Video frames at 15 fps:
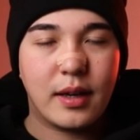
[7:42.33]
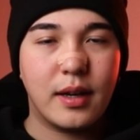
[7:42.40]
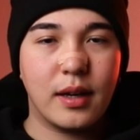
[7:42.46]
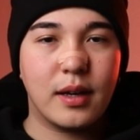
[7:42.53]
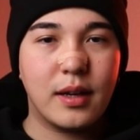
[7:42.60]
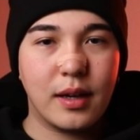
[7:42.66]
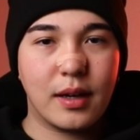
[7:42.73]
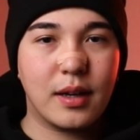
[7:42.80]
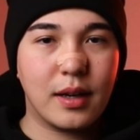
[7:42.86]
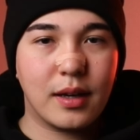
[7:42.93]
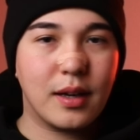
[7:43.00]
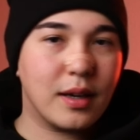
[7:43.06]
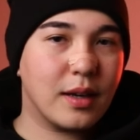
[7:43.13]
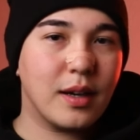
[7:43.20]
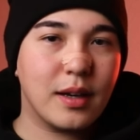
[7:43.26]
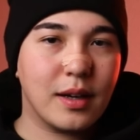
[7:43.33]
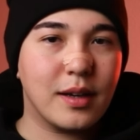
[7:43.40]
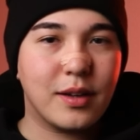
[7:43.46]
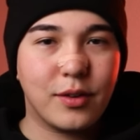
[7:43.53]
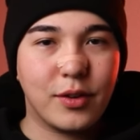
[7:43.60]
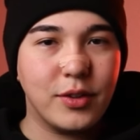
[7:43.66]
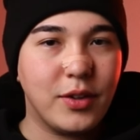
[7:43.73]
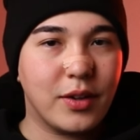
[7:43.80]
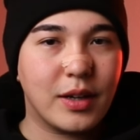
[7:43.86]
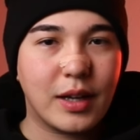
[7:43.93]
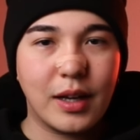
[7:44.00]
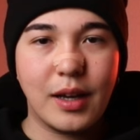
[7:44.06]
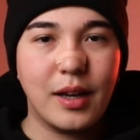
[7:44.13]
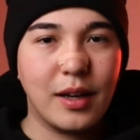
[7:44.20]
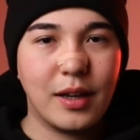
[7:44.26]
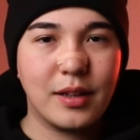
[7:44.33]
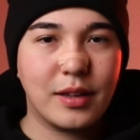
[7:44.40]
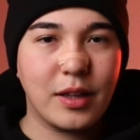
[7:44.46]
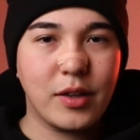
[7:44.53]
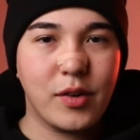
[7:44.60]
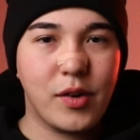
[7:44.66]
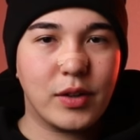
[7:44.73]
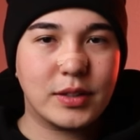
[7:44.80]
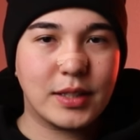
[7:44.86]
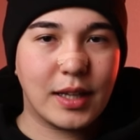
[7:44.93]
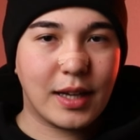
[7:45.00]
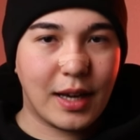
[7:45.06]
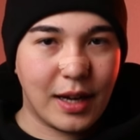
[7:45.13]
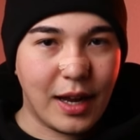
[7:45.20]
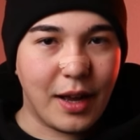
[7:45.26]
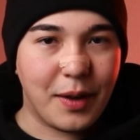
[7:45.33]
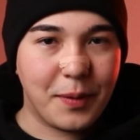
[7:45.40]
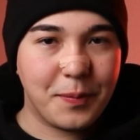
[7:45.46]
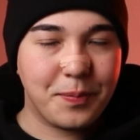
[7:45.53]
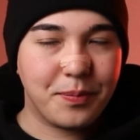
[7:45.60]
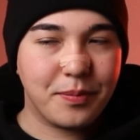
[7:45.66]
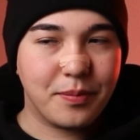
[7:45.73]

ググググググこのグーっていう大きさから、